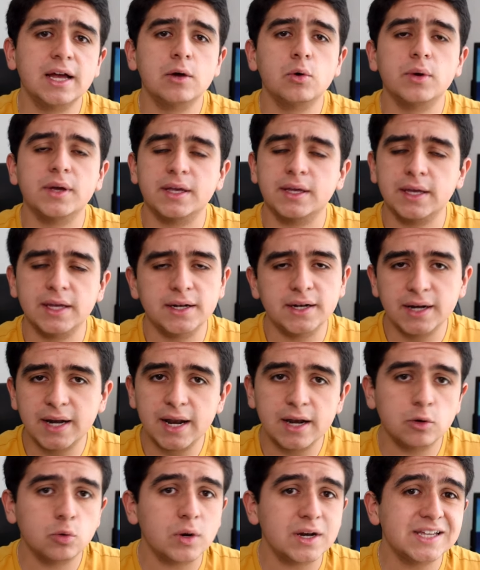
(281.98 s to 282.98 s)
o en
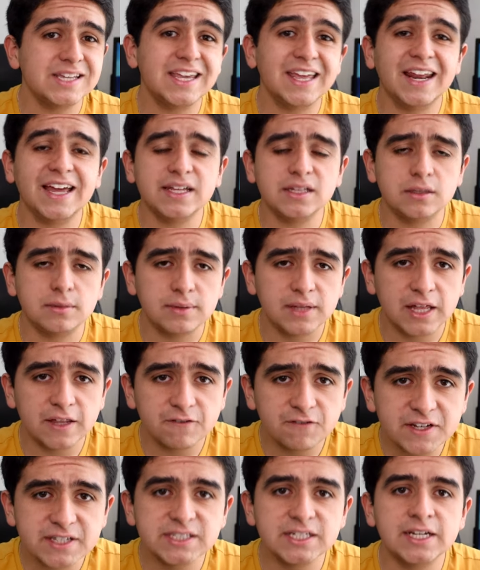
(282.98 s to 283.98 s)
general cualquier actividad
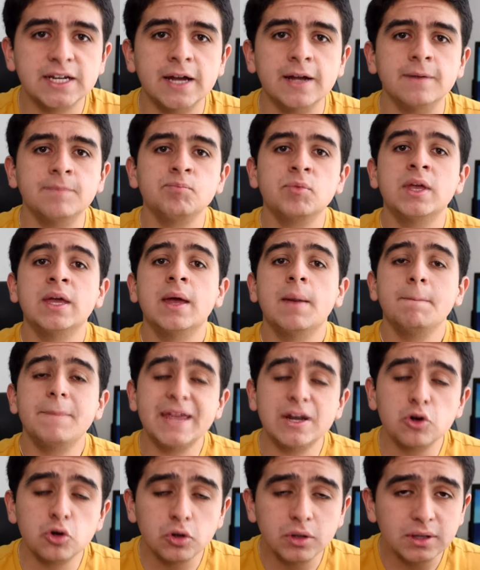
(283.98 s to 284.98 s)
física,
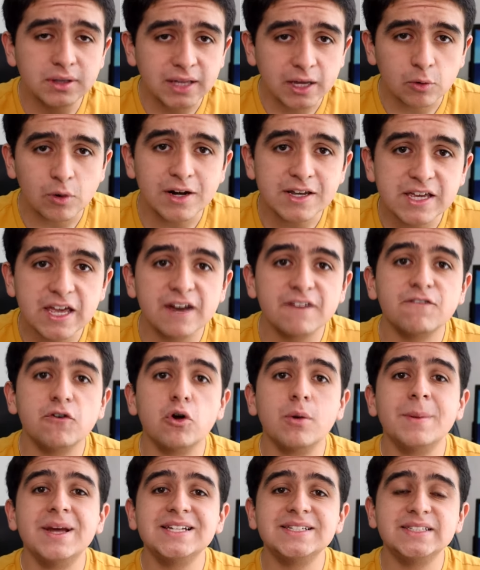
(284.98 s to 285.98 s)
pero de cualquier
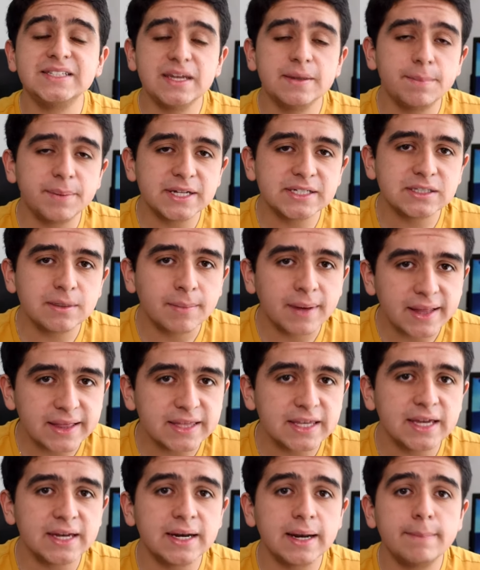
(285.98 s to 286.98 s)
forma siempre se
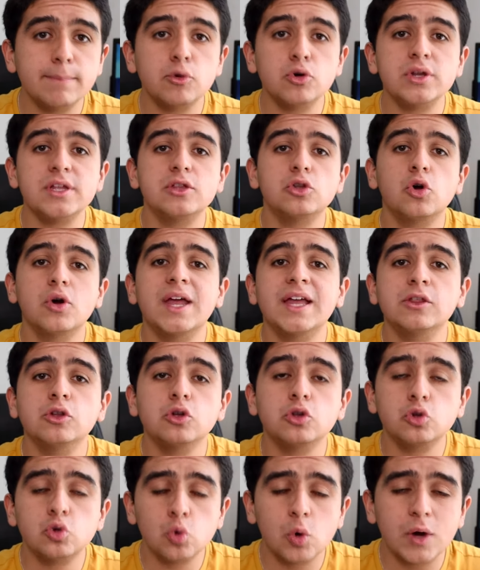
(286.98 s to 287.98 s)
mantiene monitoreando tu